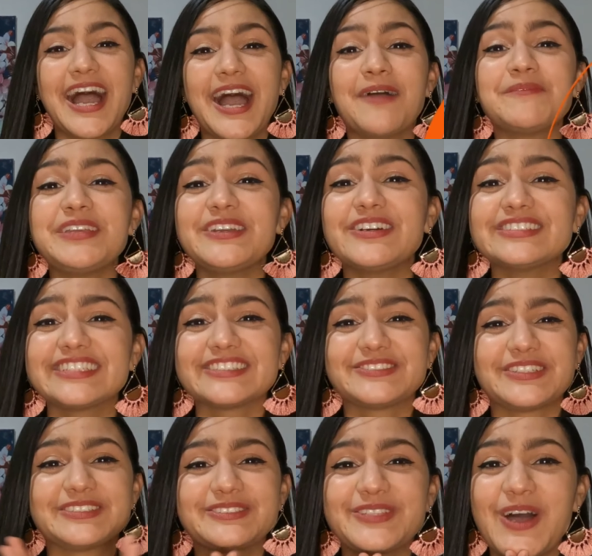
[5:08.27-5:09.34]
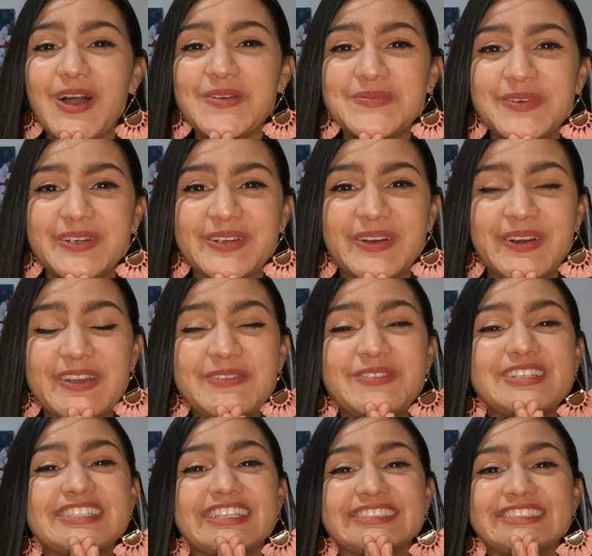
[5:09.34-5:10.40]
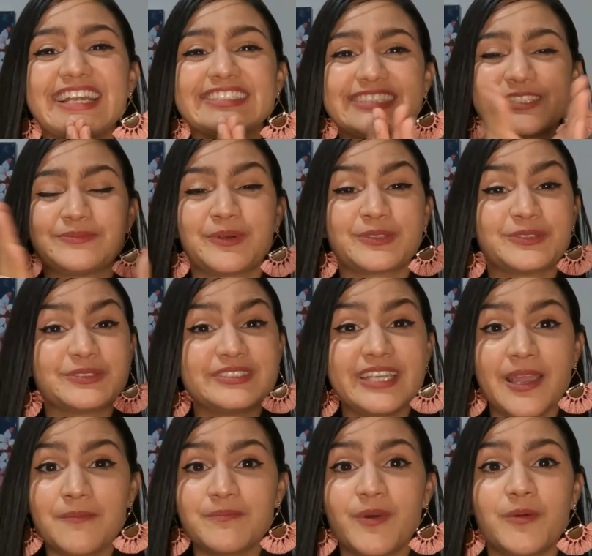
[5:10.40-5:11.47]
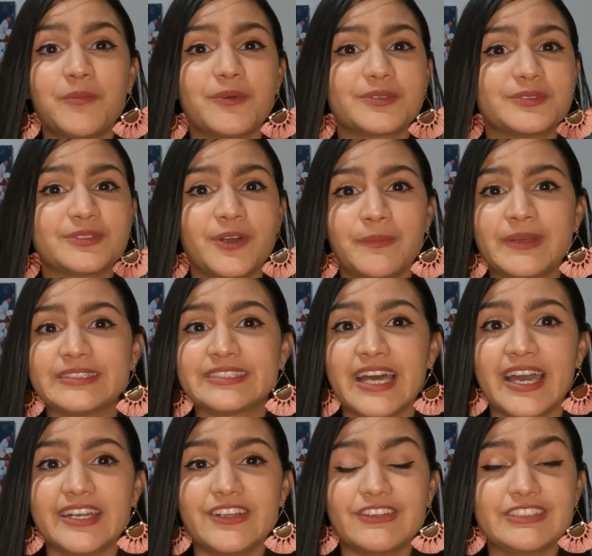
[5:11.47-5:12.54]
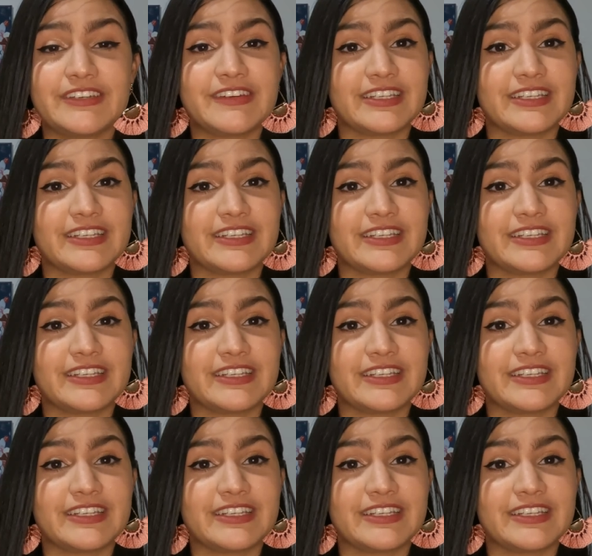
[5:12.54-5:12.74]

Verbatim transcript: Amigos, esto es todo por hoy. Muchas gracias por su tiempo, por sus comentarios.